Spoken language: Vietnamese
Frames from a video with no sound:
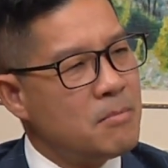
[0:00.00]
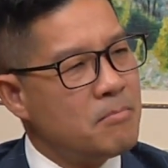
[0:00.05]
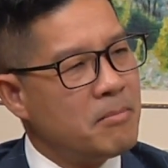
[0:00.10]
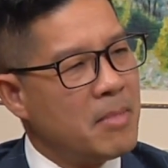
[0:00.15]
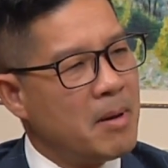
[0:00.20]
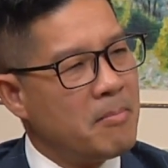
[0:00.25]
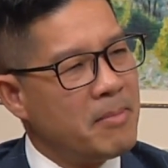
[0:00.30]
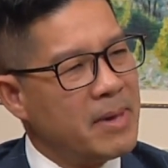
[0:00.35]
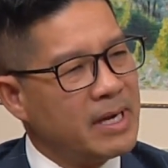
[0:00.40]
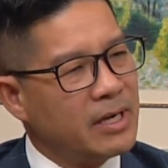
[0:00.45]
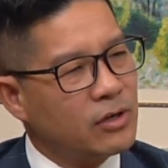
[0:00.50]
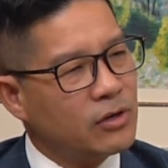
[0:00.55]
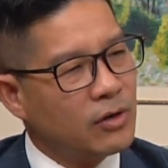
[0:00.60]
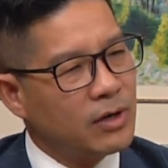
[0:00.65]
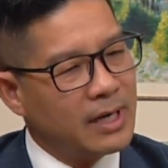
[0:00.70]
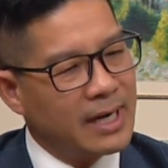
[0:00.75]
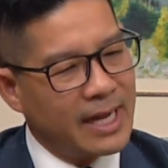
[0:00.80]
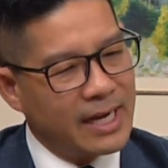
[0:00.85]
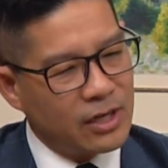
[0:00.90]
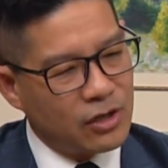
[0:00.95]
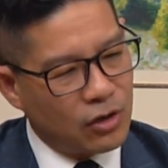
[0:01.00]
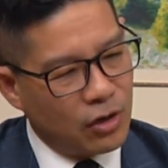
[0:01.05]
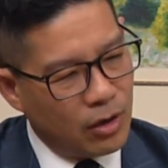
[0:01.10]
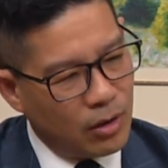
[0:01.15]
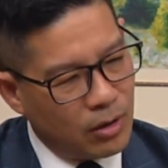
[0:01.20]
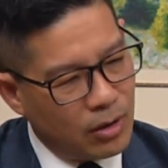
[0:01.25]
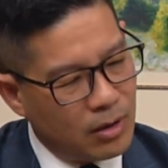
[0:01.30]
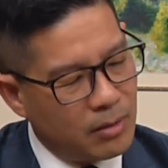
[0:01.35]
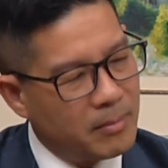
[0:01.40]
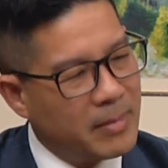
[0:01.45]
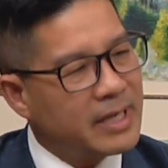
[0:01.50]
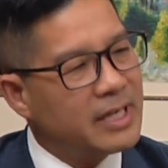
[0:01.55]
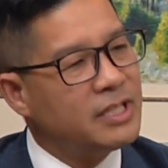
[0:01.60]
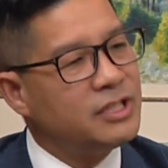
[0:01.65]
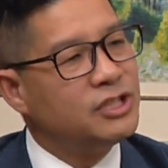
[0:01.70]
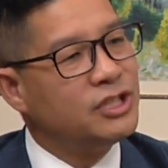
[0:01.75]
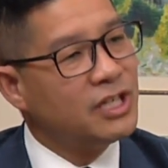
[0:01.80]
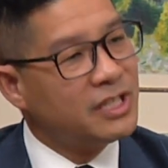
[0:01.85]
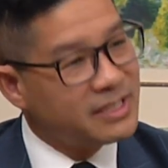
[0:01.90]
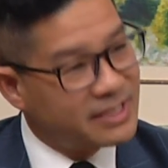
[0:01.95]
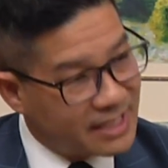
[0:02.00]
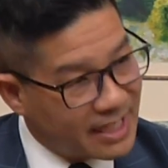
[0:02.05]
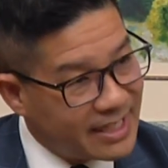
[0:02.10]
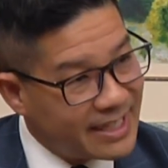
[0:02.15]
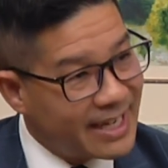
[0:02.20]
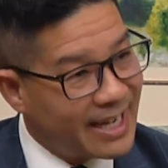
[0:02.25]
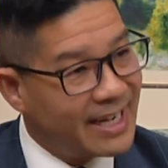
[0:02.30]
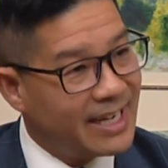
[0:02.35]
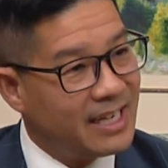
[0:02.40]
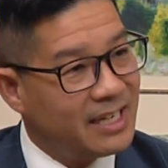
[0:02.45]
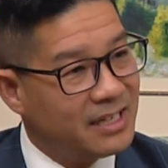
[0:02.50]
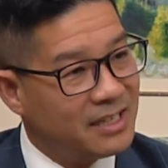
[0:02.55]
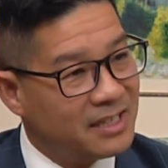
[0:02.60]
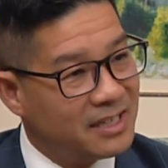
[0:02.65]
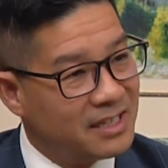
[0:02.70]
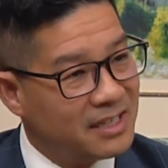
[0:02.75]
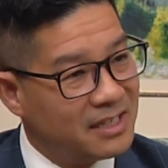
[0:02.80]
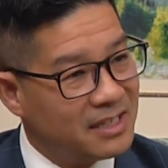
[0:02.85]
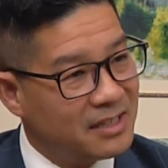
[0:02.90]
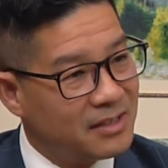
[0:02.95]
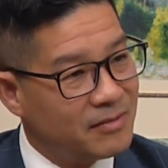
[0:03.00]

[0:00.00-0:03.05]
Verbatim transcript: mà mình còn lại có mấy cái chương trình này nữa